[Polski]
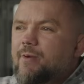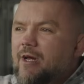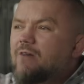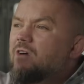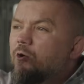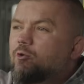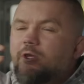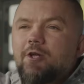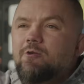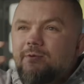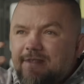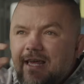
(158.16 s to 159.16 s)
Brakowało tyle,
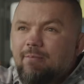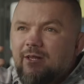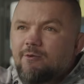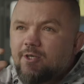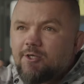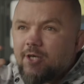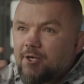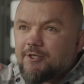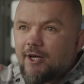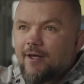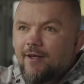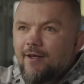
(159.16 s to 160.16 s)
żebym zemdlał ze
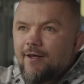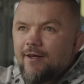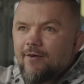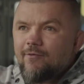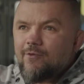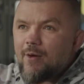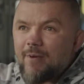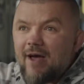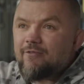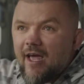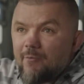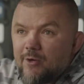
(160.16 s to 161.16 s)
szczęścia.
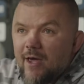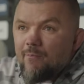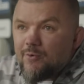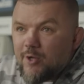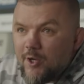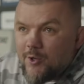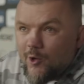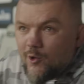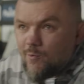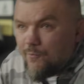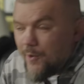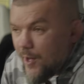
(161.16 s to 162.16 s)
Naprawdę, ja musiałem
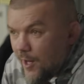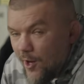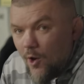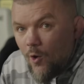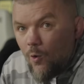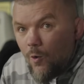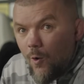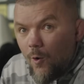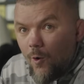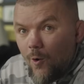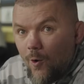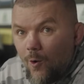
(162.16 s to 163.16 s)
przysiąść, mówię,
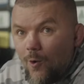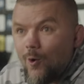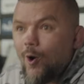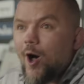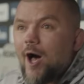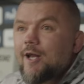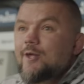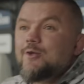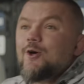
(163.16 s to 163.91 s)
uuu, ależ